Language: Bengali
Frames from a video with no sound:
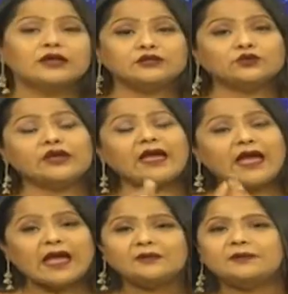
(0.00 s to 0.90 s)
কিন্তু ওই
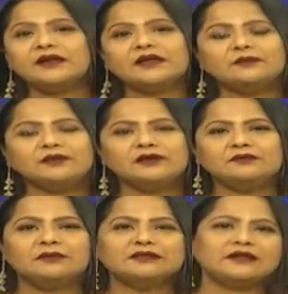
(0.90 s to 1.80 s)
একবার কেমিক্যাল
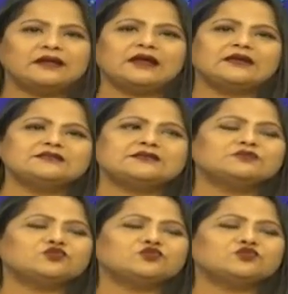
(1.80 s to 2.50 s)
মাথায় লাগিয়ে যে